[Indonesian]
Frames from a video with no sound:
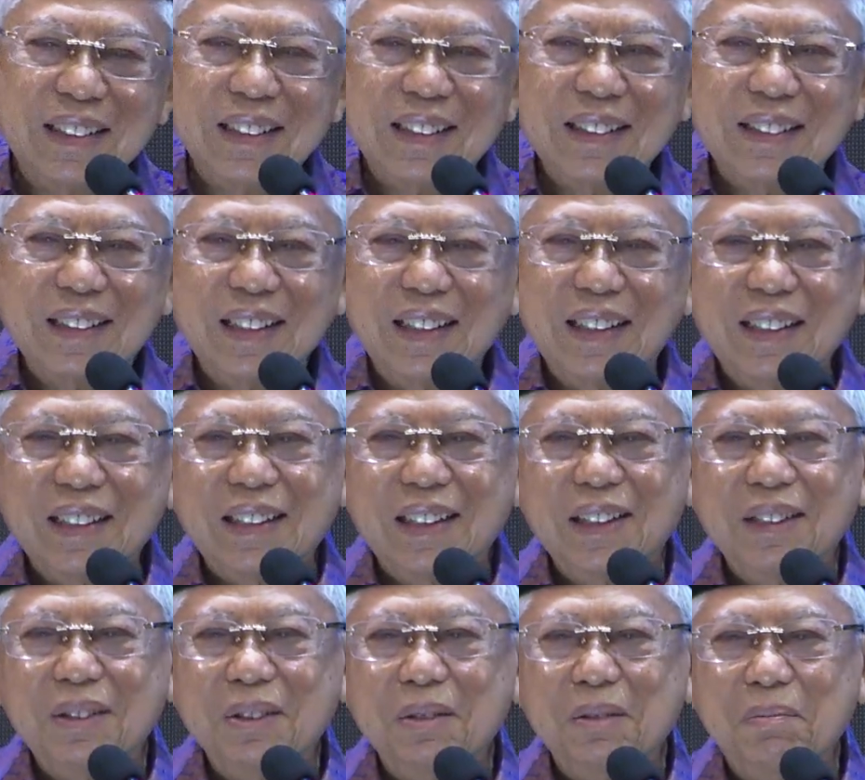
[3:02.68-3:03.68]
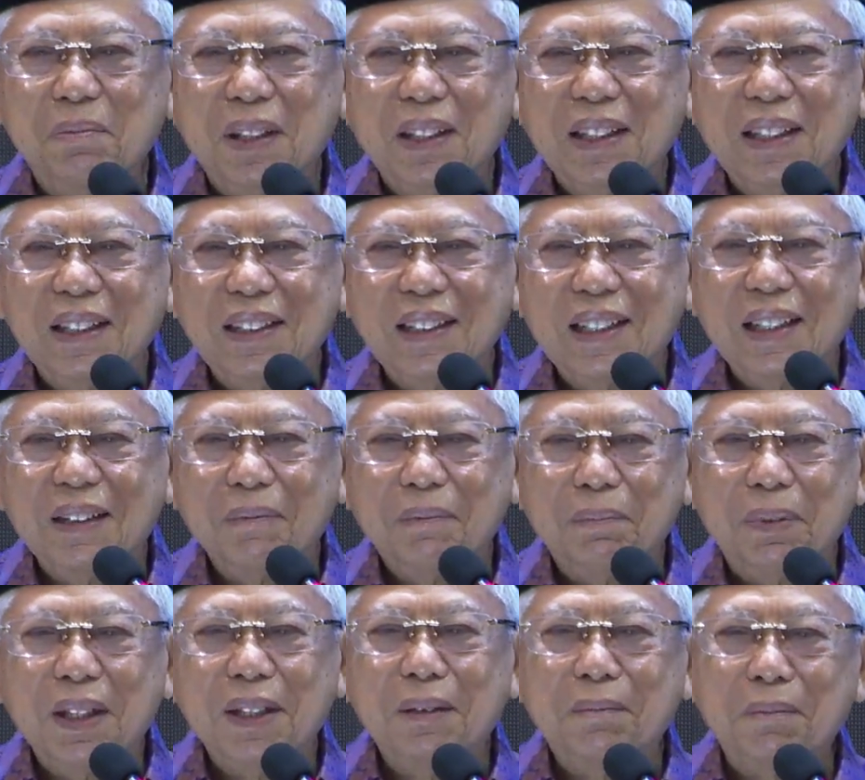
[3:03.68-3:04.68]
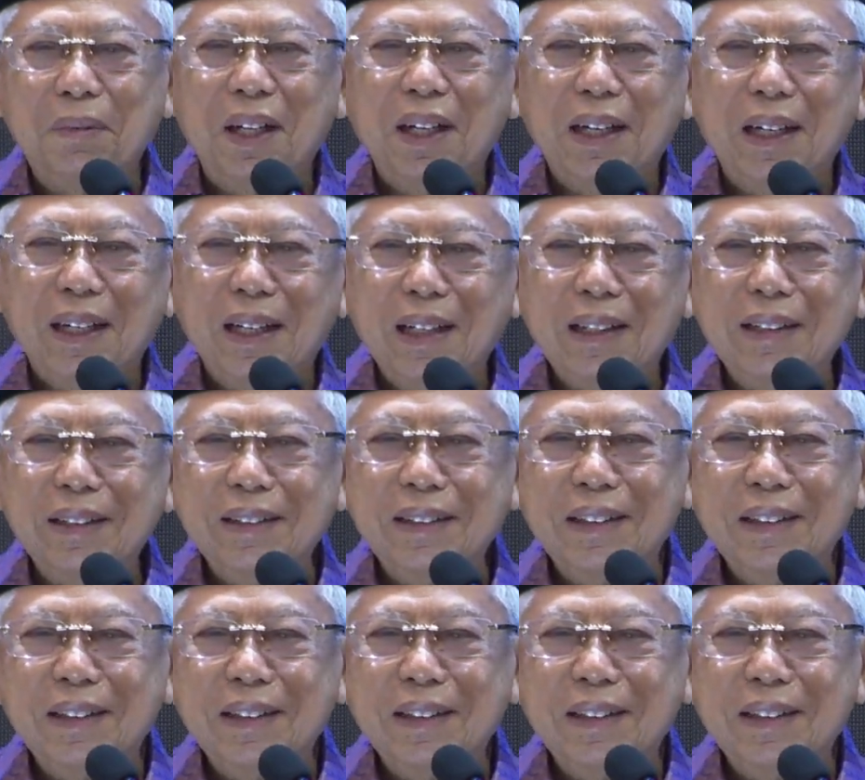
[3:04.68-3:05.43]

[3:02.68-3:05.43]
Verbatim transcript: salah satu upayanya pengembangan